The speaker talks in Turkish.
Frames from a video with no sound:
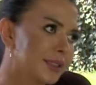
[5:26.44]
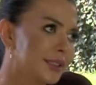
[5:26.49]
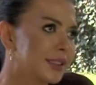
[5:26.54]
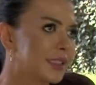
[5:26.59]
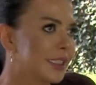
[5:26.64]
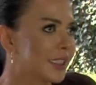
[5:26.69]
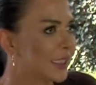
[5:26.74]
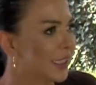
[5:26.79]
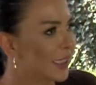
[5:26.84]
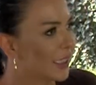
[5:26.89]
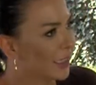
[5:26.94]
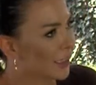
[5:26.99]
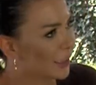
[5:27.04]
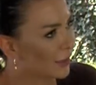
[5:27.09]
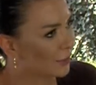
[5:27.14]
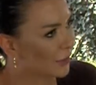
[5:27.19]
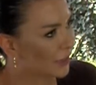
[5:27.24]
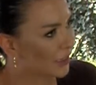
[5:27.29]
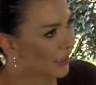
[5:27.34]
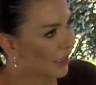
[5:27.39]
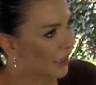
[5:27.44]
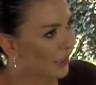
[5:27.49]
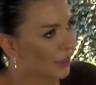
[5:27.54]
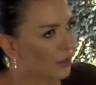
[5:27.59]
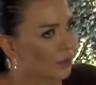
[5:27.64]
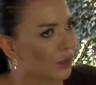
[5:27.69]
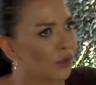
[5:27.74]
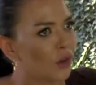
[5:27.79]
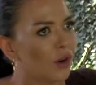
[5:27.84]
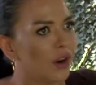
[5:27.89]
nenelerimizin
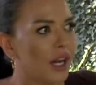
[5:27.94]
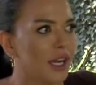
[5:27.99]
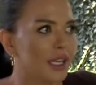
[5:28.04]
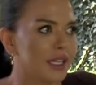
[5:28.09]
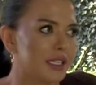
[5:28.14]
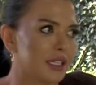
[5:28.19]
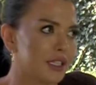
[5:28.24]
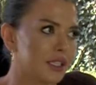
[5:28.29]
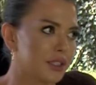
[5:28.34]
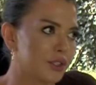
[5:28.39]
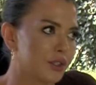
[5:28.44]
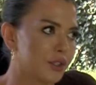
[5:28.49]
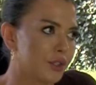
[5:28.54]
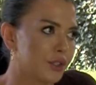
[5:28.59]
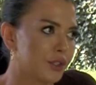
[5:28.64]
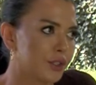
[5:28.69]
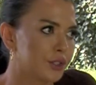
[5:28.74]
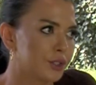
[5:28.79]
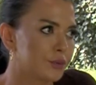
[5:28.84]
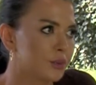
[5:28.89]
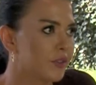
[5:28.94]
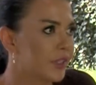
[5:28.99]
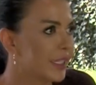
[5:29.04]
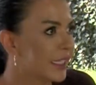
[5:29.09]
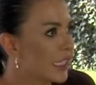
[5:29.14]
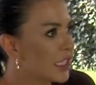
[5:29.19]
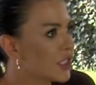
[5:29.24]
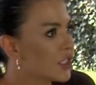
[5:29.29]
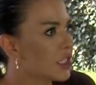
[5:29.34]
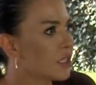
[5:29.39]
o hallerini gördüğümde ve
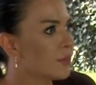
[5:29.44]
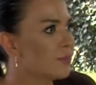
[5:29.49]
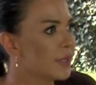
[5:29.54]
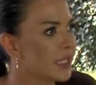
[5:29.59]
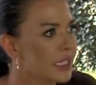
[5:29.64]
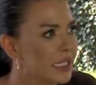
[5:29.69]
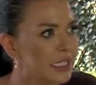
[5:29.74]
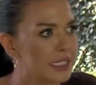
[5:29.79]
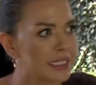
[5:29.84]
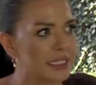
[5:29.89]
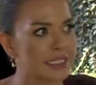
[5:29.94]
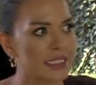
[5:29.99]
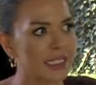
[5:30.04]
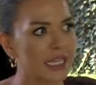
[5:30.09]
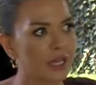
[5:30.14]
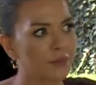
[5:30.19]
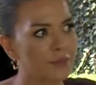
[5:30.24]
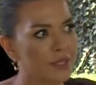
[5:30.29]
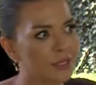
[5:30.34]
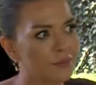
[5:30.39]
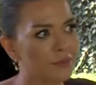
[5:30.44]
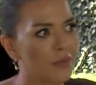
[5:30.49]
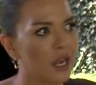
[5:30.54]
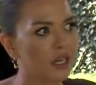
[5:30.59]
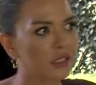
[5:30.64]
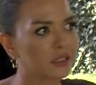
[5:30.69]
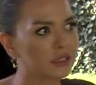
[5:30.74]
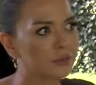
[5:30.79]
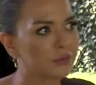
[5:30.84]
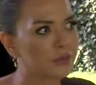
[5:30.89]
gecenin bir yarısı yani benim
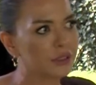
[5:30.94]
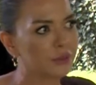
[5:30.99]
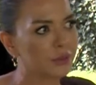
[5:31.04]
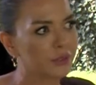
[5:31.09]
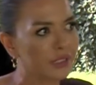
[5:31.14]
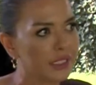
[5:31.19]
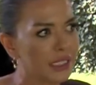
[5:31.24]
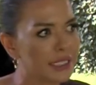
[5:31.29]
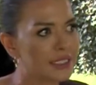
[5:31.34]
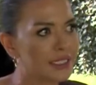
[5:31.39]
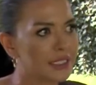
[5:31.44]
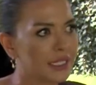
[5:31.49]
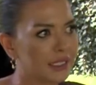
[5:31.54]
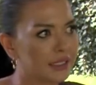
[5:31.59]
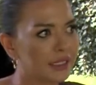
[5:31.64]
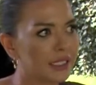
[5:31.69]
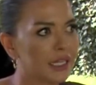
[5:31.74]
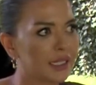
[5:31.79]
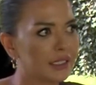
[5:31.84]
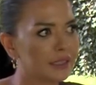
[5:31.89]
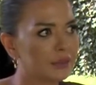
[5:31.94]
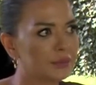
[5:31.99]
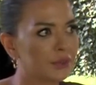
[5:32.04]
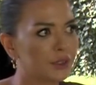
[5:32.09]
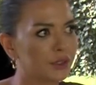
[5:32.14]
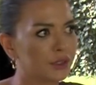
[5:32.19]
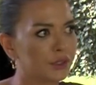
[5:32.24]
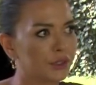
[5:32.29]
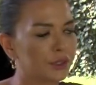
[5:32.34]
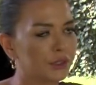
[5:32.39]
baktığım hani böyle geç saatlerde
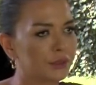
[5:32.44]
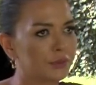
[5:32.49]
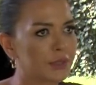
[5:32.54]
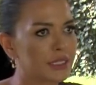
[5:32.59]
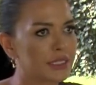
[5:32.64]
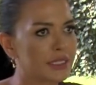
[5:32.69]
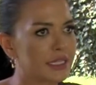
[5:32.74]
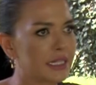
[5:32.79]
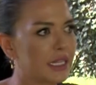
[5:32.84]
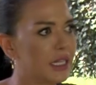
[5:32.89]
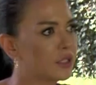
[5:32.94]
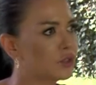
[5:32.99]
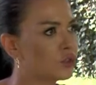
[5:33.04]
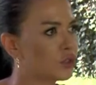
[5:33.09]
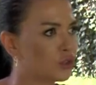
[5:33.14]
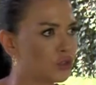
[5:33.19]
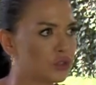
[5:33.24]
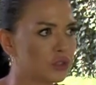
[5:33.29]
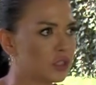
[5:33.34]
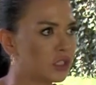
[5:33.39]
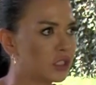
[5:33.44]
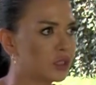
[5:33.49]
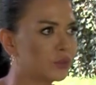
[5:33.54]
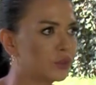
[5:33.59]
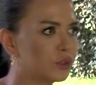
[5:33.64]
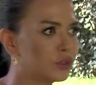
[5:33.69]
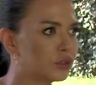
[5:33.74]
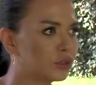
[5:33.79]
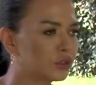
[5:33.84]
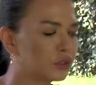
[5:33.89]
bakıyorum mesela hani çocuklarımı
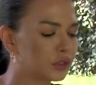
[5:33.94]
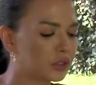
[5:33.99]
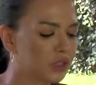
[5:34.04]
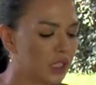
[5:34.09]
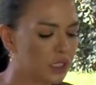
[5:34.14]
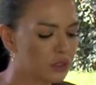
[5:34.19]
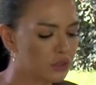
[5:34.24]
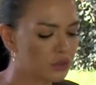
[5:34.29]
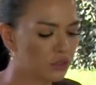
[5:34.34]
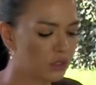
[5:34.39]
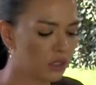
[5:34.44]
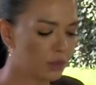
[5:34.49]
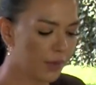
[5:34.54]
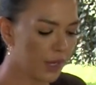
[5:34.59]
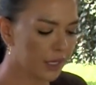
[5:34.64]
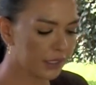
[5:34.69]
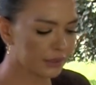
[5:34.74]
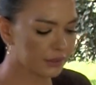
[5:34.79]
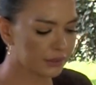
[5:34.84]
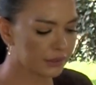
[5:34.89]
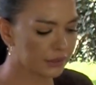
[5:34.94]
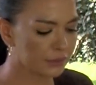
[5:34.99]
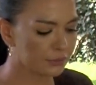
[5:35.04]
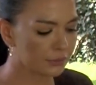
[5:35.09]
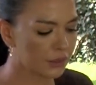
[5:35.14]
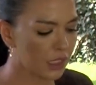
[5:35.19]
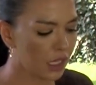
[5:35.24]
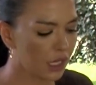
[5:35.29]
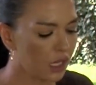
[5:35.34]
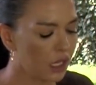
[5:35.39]
uyuttuktan sonra
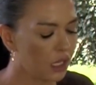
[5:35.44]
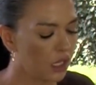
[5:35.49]
baktığımda